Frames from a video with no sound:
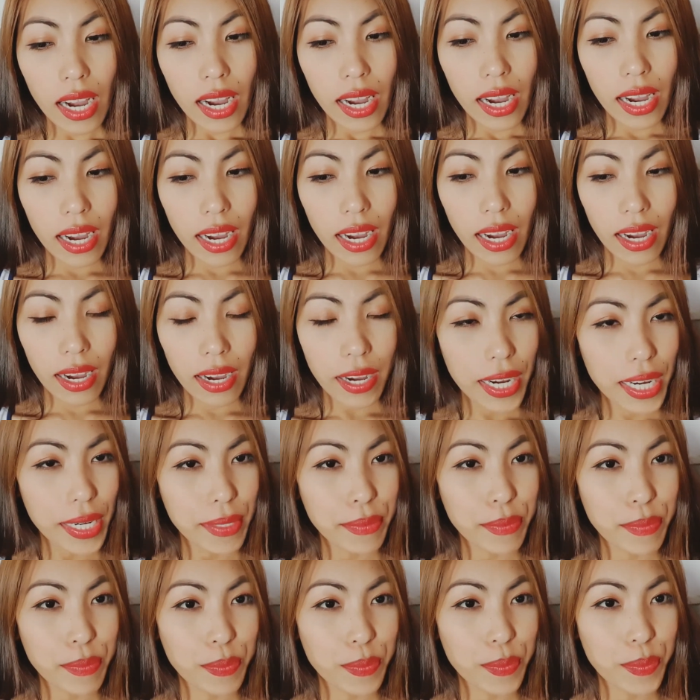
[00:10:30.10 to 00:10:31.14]

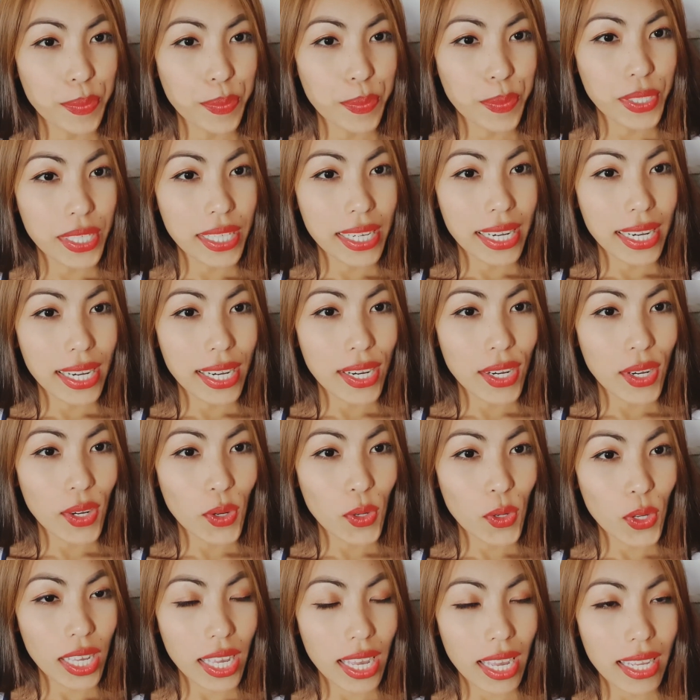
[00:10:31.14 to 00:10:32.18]
Um
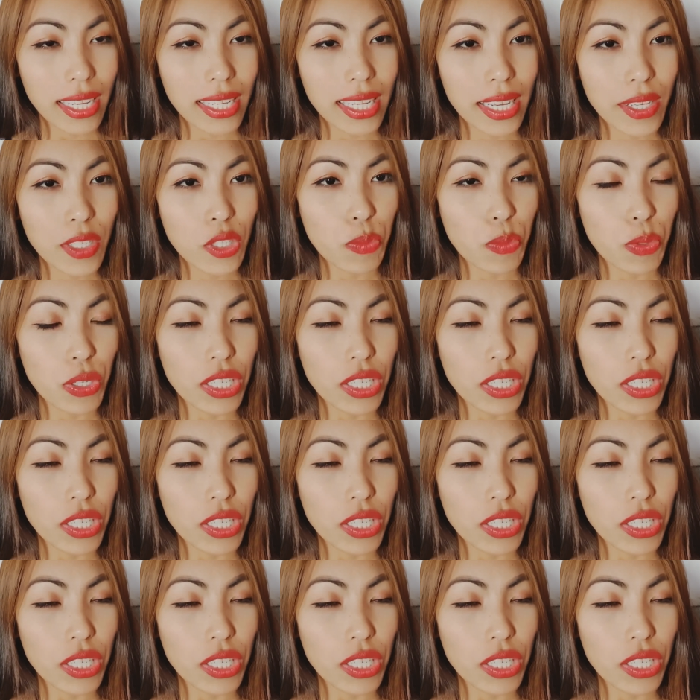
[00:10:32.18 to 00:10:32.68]
Okay guys,